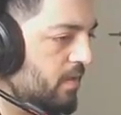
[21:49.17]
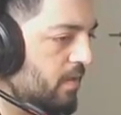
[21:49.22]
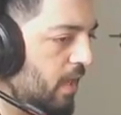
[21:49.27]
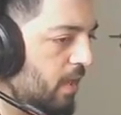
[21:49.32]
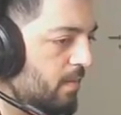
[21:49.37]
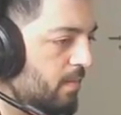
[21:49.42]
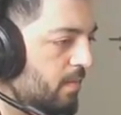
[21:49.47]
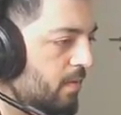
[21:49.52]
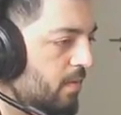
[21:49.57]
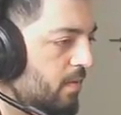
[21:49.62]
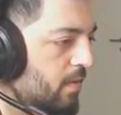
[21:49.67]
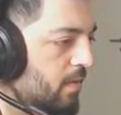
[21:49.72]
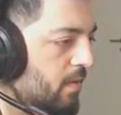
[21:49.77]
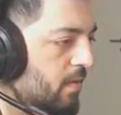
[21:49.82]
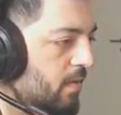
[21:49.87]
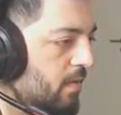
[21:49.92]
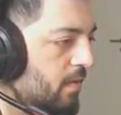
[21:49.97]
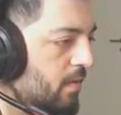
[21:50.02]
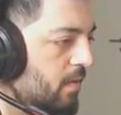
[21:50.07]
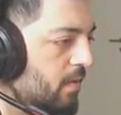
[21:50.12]
Tamam, tamam. öldü o.
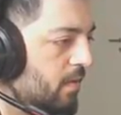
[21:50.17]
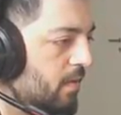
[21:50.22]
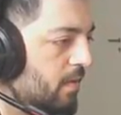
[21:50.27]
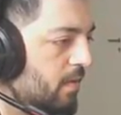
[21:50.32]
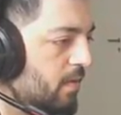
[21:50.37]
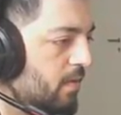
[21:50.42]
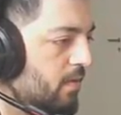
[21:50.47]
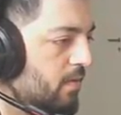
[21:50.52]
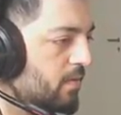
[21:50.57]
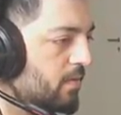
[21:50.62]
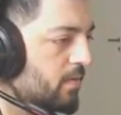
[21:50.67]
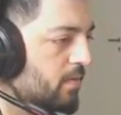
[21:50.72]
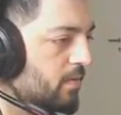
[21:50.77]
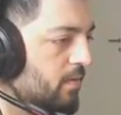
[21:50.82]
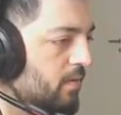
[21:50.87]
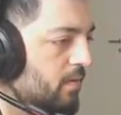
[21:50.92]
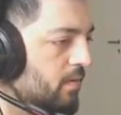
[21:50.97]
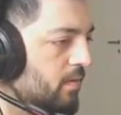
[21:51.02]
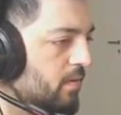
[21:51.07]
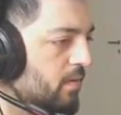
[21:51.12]
Direkt öldü.
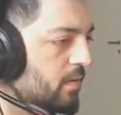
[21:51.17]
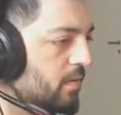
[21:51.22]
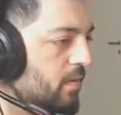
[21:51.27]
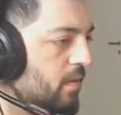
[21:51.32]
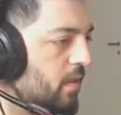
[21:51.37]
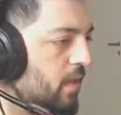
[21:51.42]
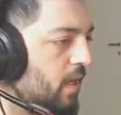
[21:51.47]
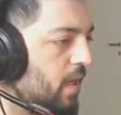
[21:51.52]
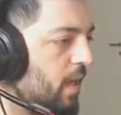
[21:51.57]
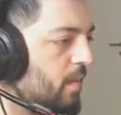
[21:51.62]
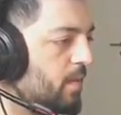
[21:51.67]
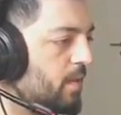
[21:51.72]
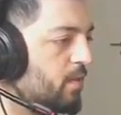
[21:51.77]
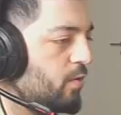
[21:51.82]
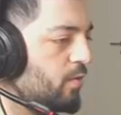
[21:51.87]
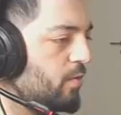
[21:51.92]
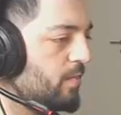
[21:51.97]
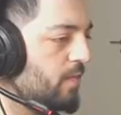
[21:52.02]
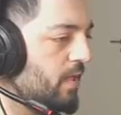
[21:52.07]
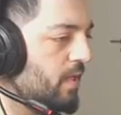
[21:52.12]
Hemen
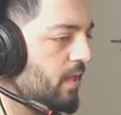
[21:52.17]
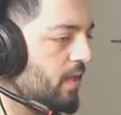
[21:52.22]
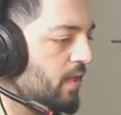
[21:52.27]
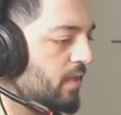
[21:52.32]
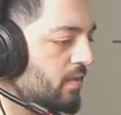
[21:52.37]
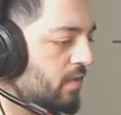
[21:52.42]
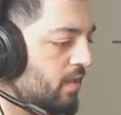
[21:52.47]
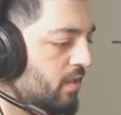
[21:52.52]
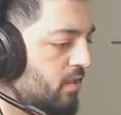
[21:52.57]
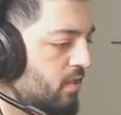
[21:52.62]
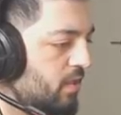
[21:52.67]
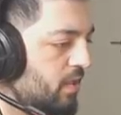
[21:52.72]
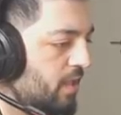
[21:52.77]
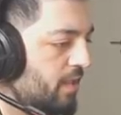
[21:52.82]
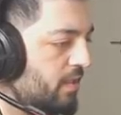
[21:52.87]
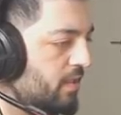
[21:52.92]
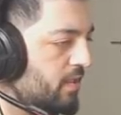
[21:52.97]
önümde şey, ya. Taşın